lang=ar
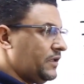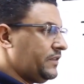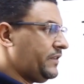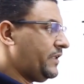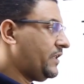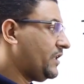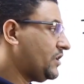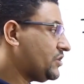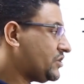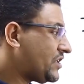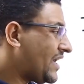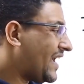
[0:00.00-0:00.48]
ان
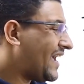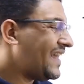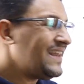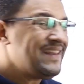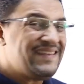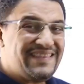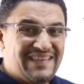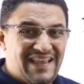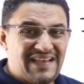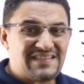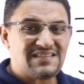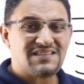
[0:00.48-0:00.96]
احنا
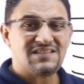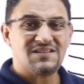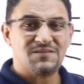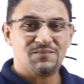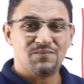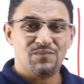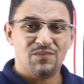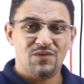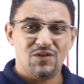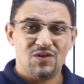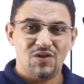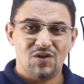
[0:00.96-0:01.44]
نشغل
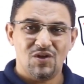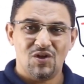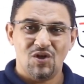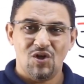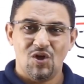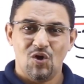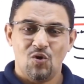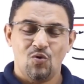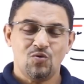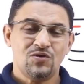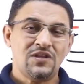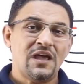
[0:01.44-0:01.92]
الناس
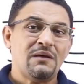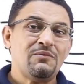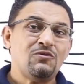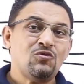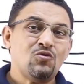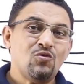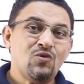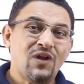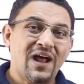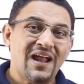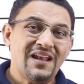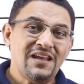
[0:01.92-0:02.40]
وده
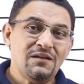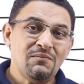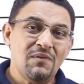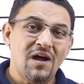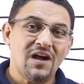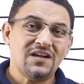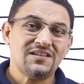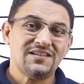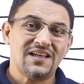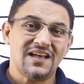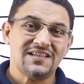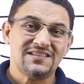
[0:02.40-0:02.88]
بنقول عليه
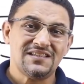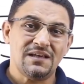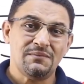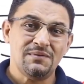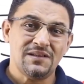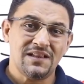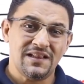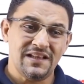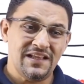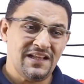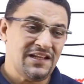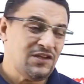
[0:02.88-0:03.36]
مقطع
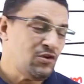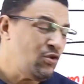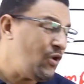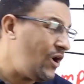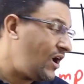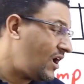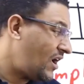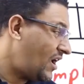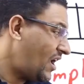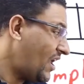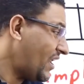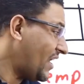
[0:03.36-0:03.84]
ثابت ليه؟ لان
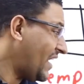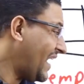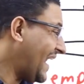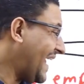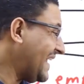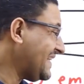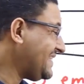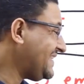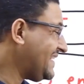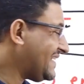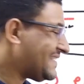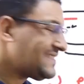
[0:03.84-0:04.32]
هو اتكرر
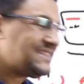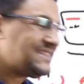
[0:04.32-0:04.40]
عندي